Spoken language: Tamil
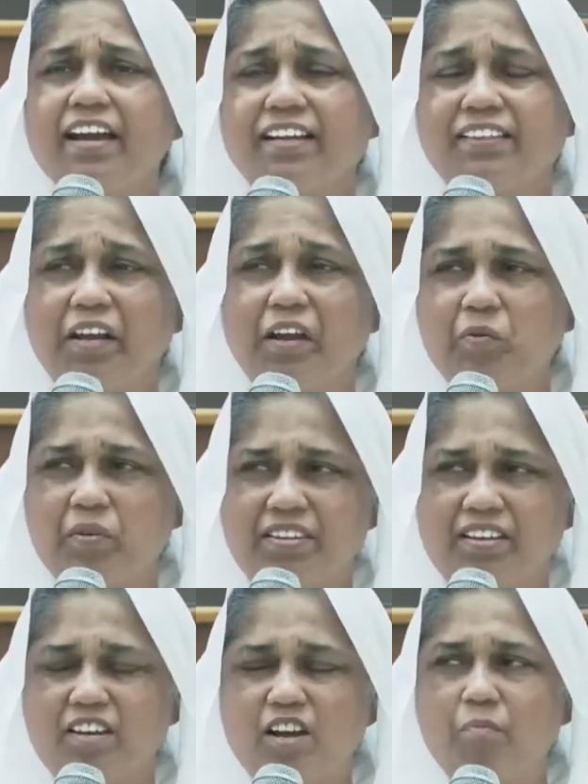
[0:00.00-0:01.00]
கத்தரை
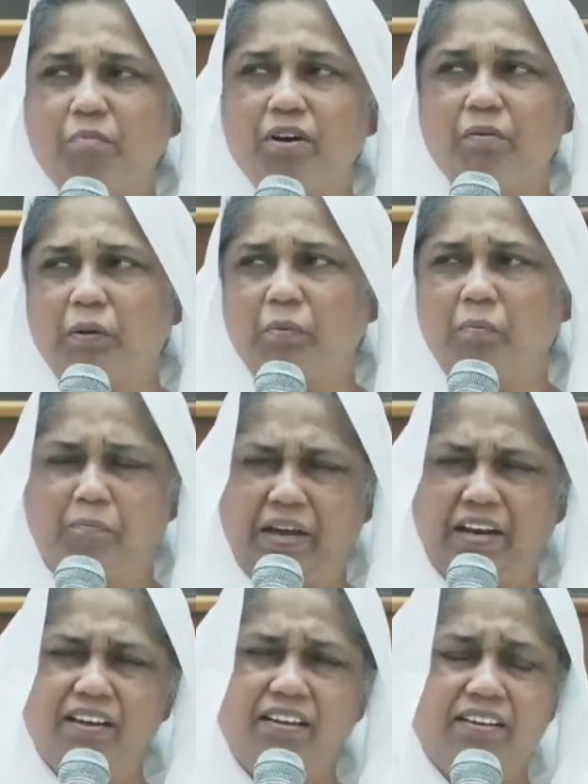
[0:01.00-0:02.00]
குறித்த ஞாபகம் வரும்
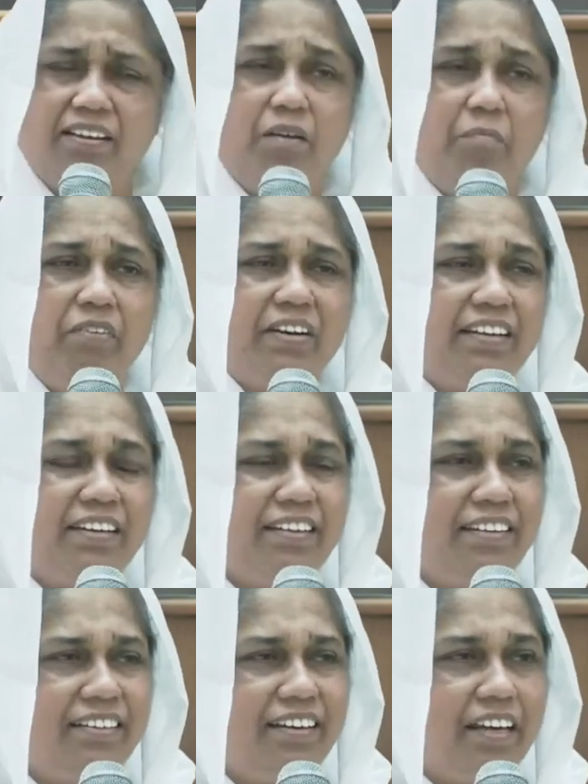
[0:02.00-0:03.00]
பலருக்கு அப்படி
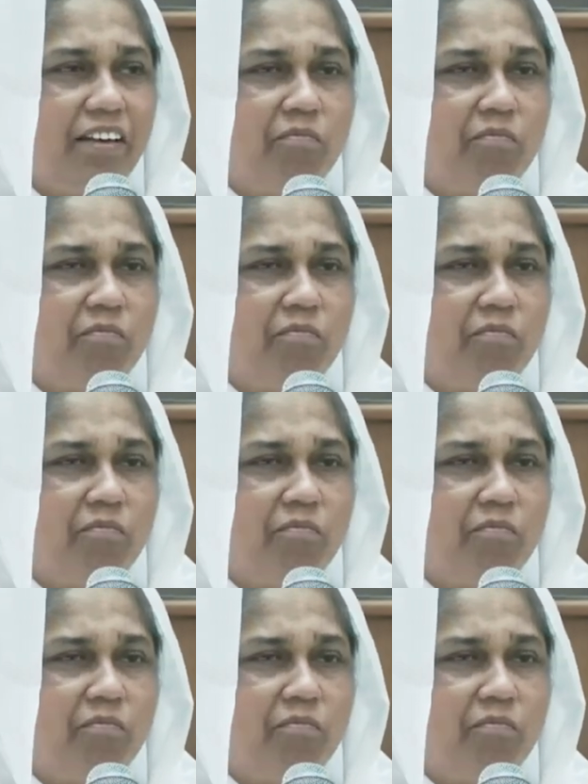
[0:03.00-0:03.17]
வருகிறதில்லை